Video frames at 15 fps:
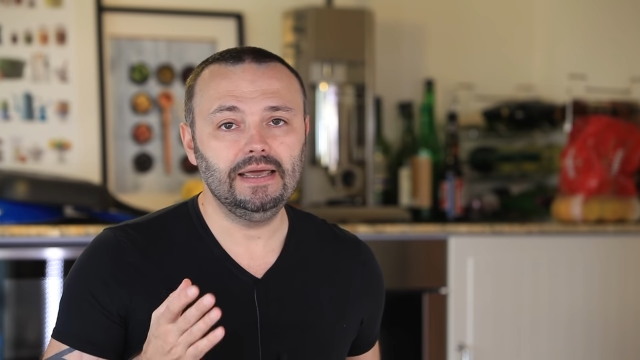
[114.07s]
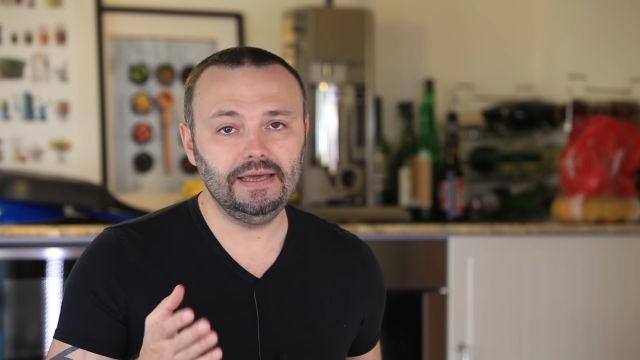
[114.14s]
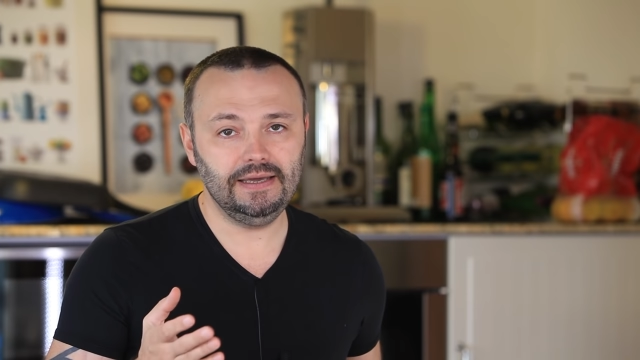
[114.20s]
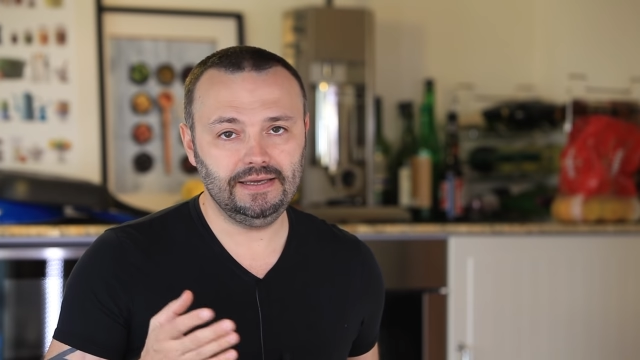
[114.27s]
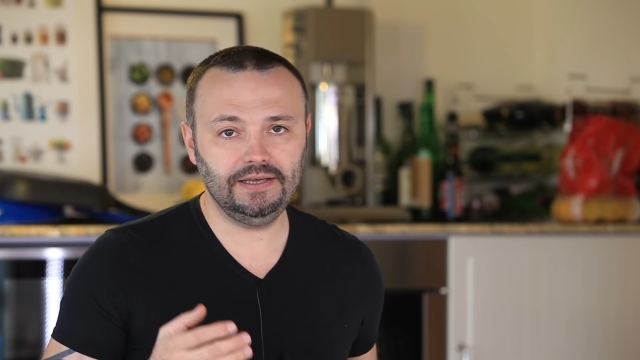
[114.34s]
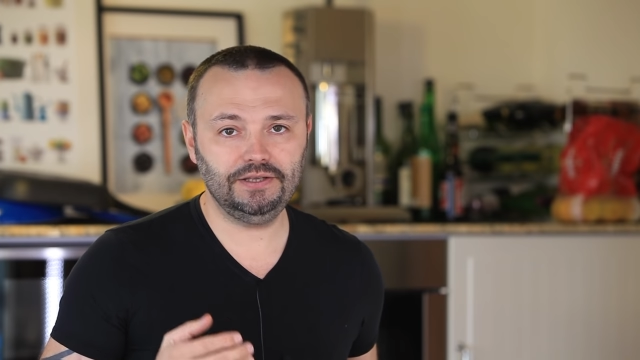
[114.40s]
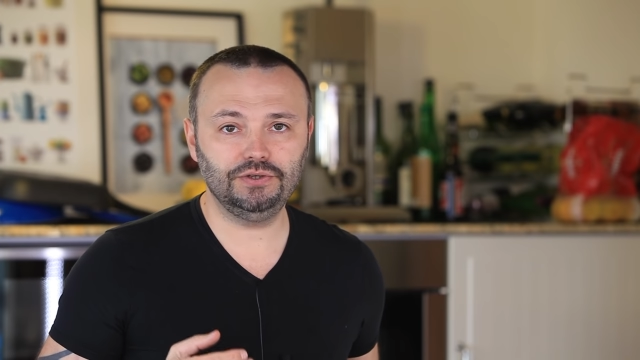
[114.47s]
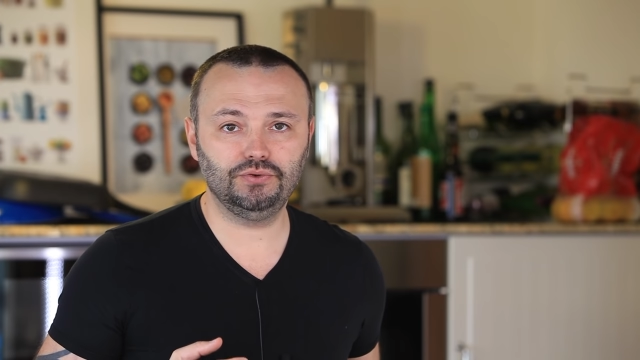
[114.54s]
И
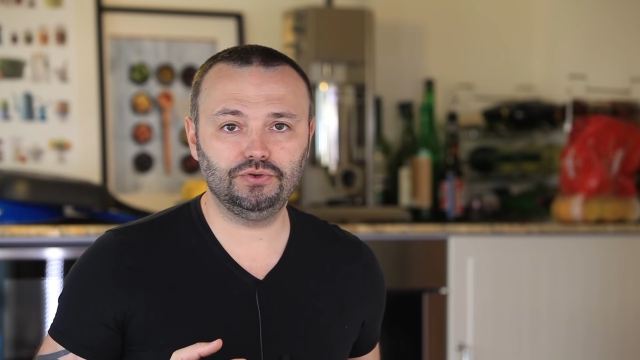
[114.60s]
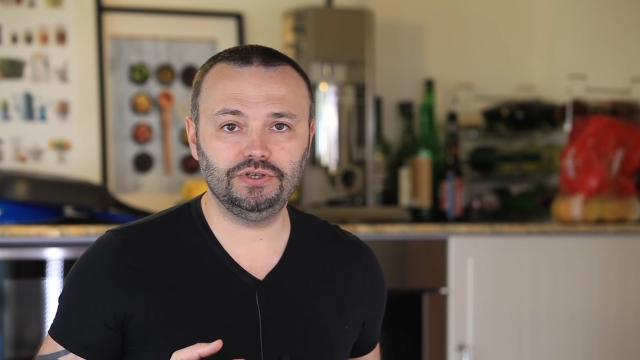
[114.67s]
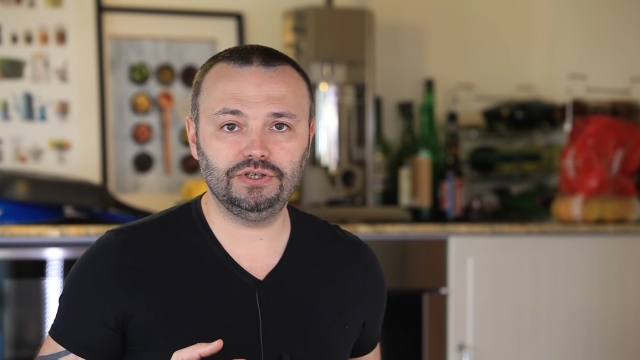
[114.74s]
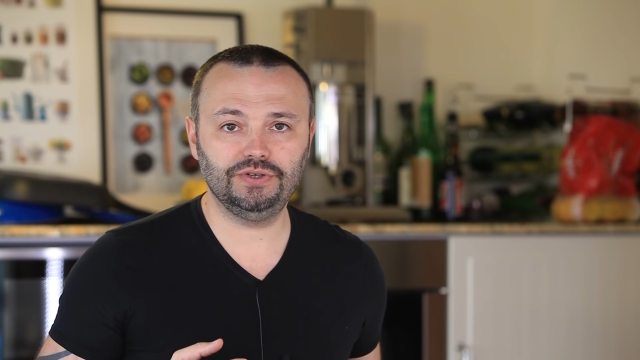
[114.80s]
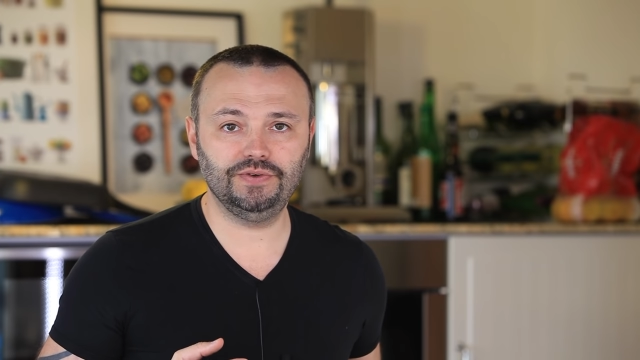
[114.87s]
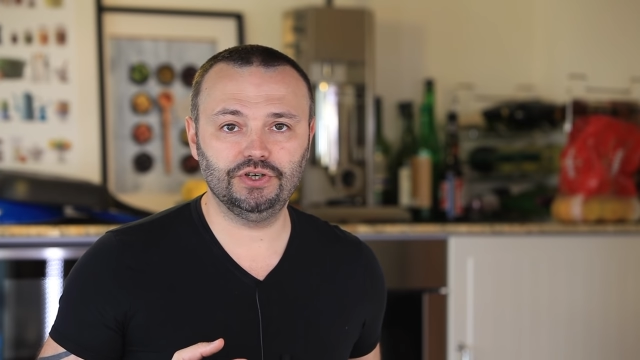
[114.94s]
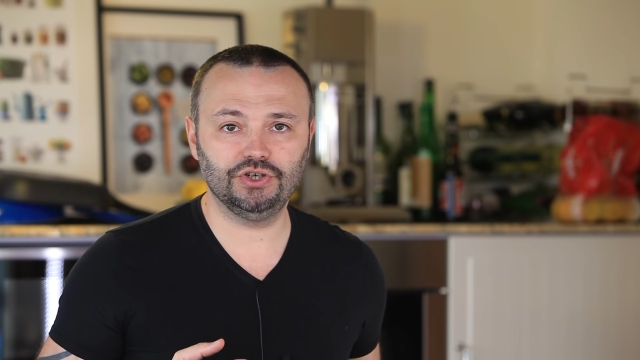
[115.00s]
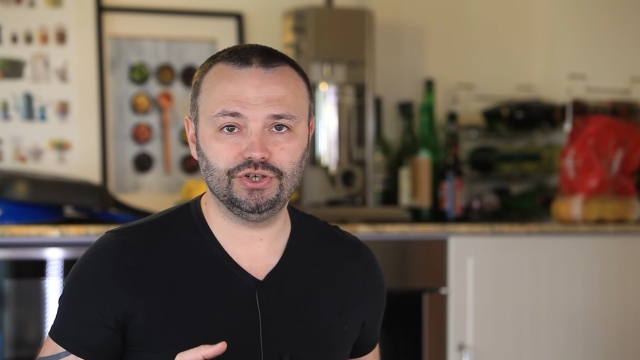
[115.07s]
яйца нужны
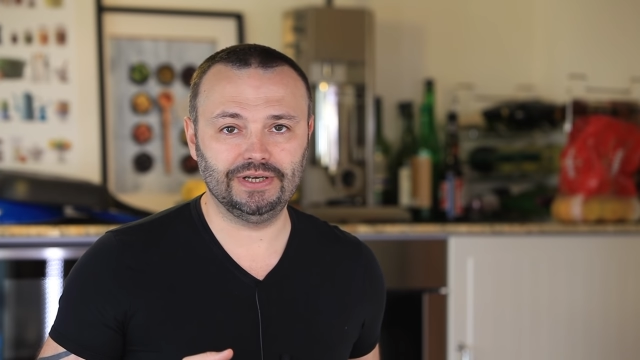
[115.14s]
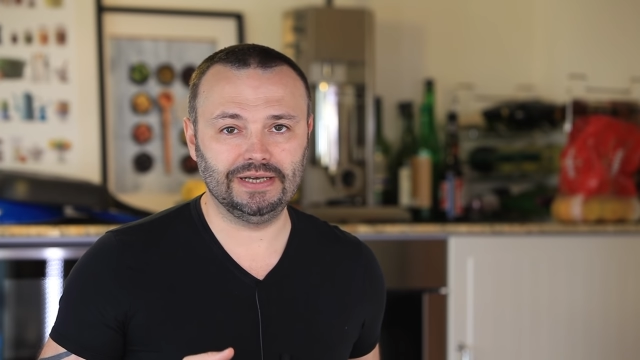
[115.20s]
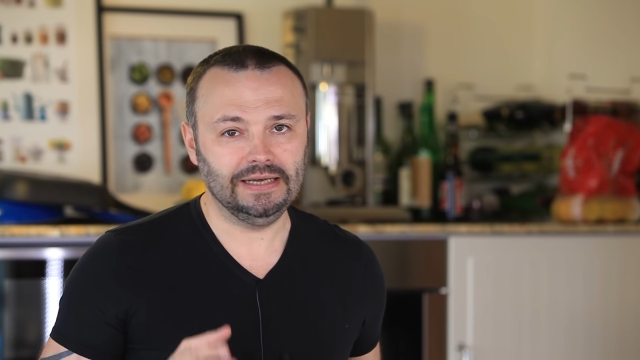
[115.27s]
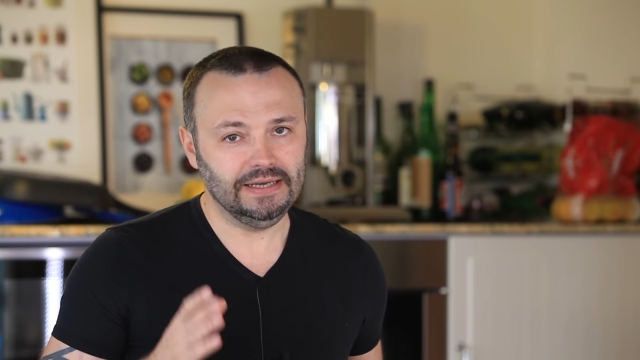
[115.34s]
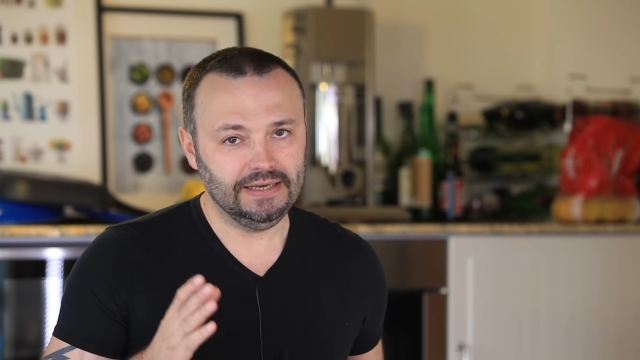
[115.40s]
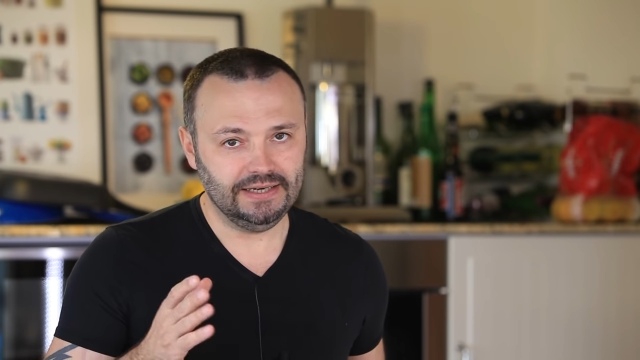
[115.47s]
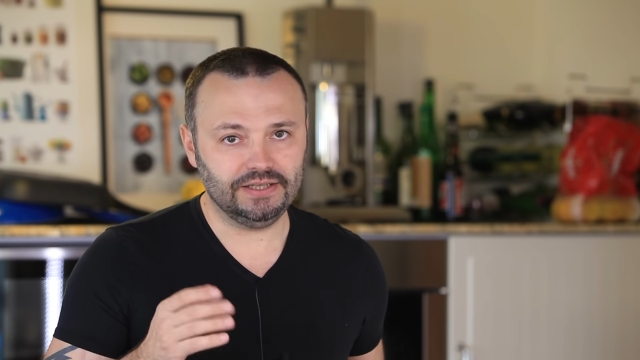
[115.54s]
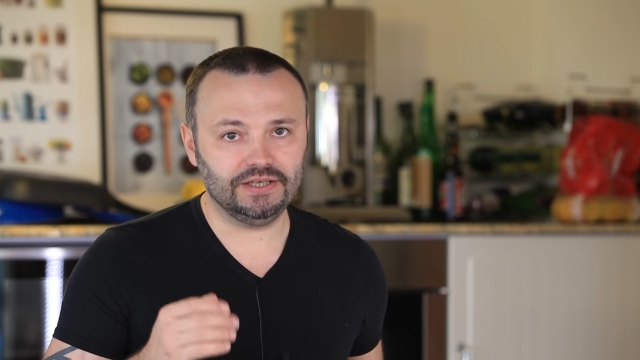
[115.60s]
свежие,
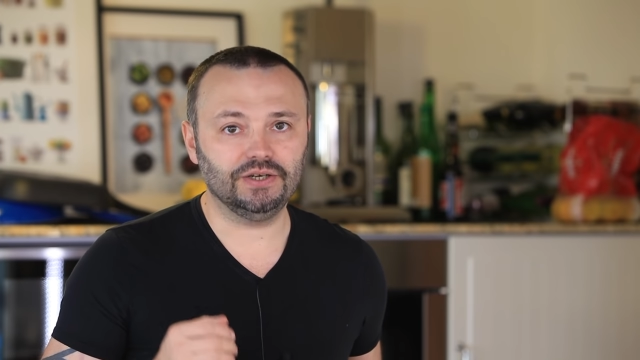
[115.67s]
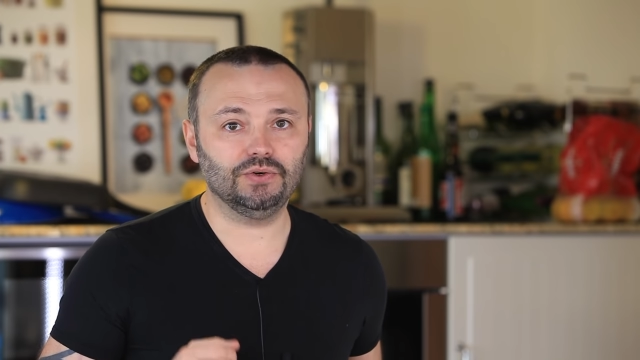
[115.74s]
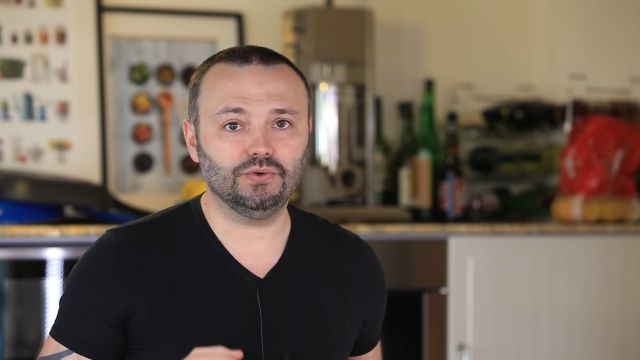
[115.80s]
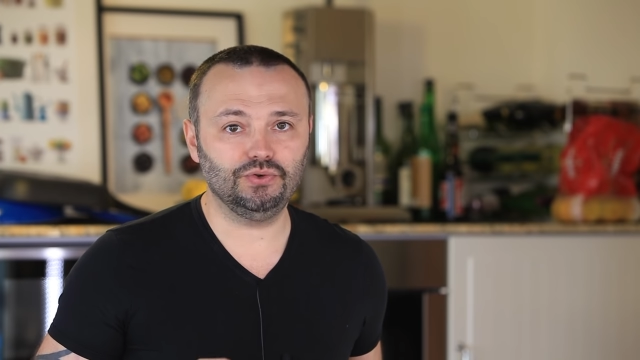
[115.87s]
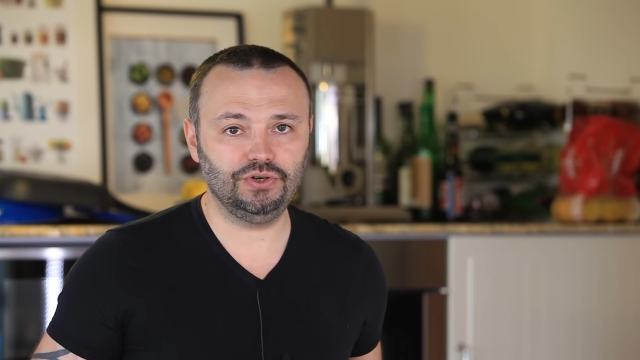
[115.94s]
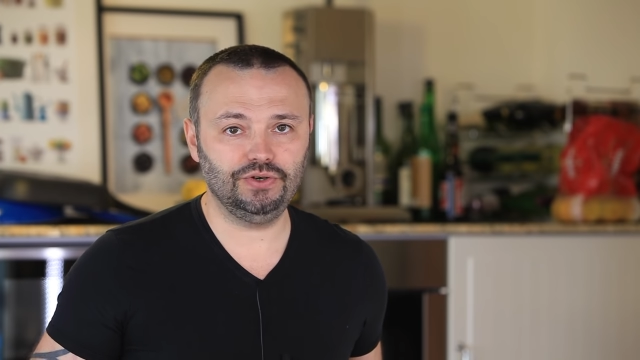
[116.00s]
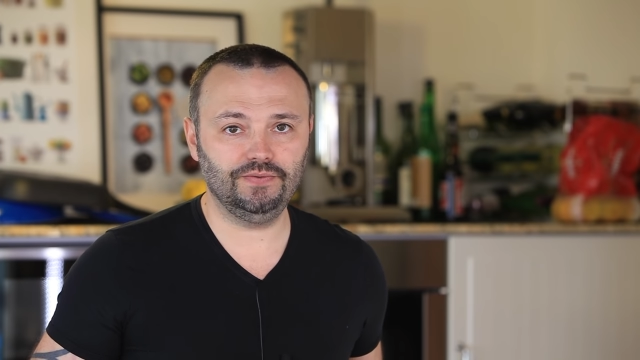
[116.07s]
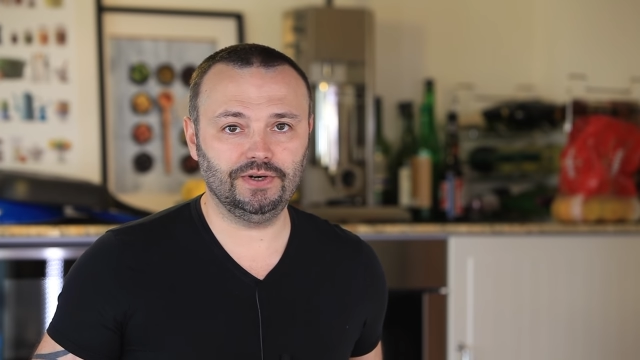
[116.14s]
это очень